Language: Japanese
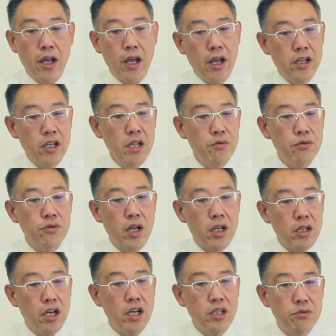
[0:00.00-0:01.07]
エーディー 物
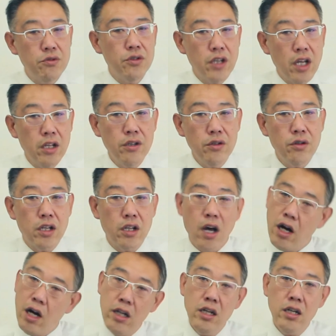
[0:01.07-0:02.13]
件だけの物件っていうのは
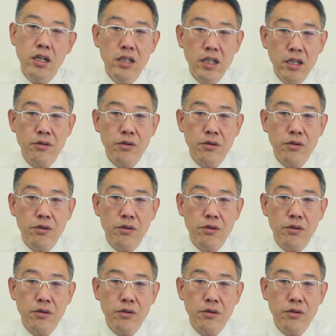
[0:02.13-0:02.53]
なかなかね、